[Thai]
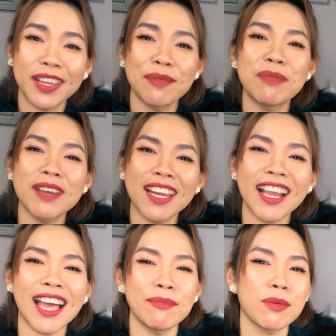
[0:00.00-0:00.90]
วัสดีเพื่อนๆ
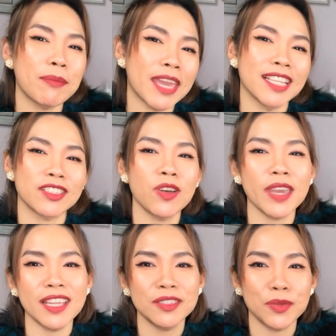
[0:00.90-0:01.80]
นะคะพบกับเกดจากช่อง
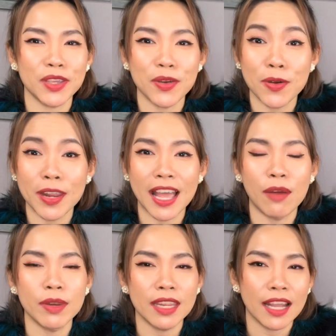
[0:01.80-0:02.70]
เคสสตูดิโอนะคะ
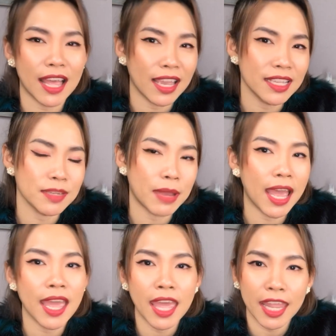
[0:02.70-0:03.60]
วันนี้นะคะเกดจะมา
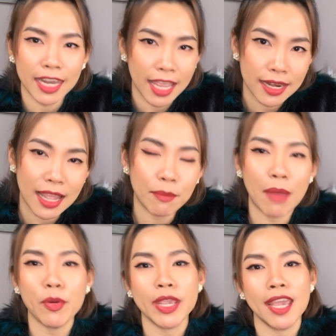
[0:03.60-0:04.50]
แนะนำแอ
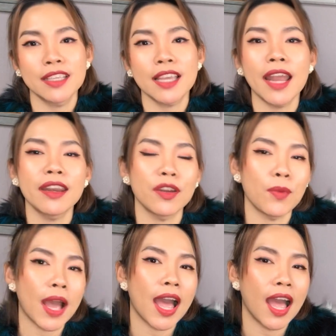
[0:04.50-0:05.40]
ปพลิเคชันหรือ
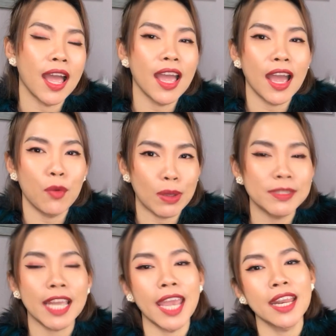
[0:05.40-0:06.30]
ว่าเว็บ
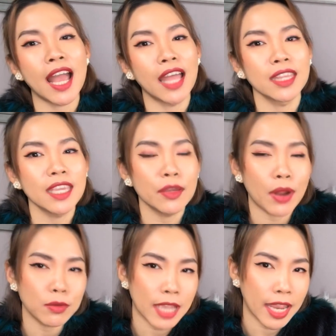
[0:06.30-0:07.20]
ไซต์นะคะที่
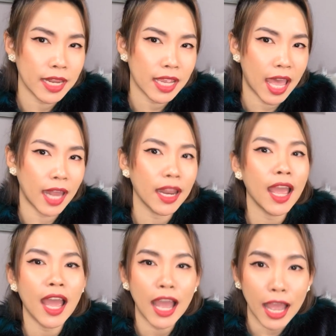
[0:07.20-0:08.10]
เราใช้ในการ
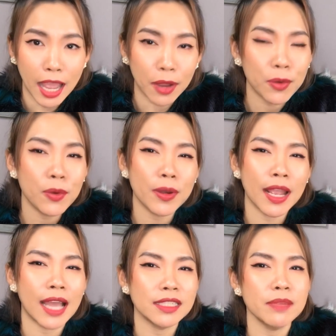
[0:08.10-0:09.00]
หาคู่
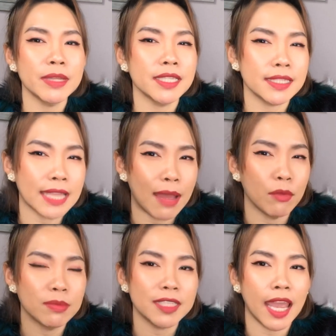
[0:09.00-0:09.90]
นะคะซึ่งเป็น
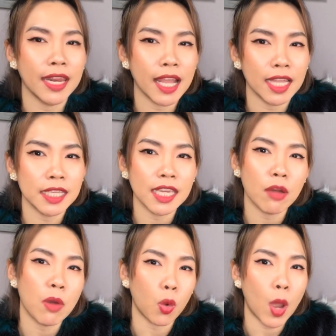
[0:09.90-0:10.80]
3เว็บไซต์นะคะที่
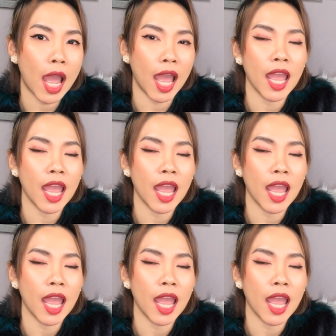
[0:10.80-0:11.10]
เขาบอกว่า